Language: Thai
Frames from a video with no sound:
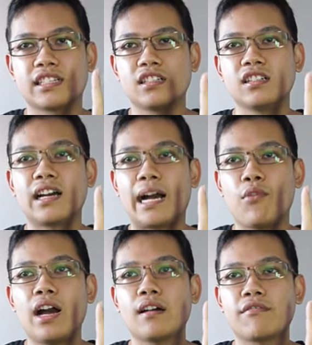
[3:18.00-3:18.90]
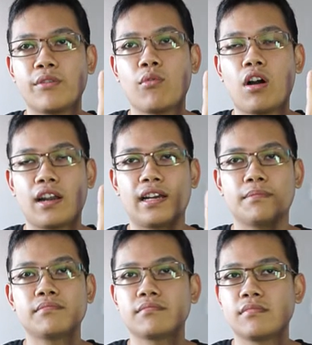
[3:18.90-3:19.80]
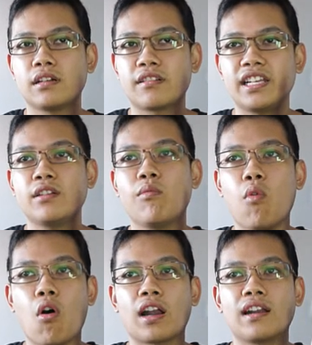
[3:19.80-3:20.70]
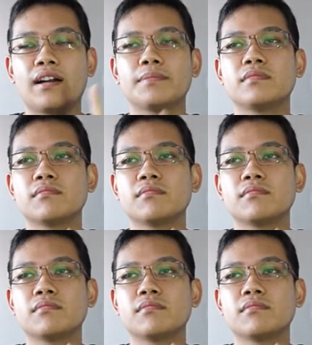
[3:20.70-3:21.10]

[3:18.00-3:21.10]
คือคำว่า reward นะครับ reward นะครับ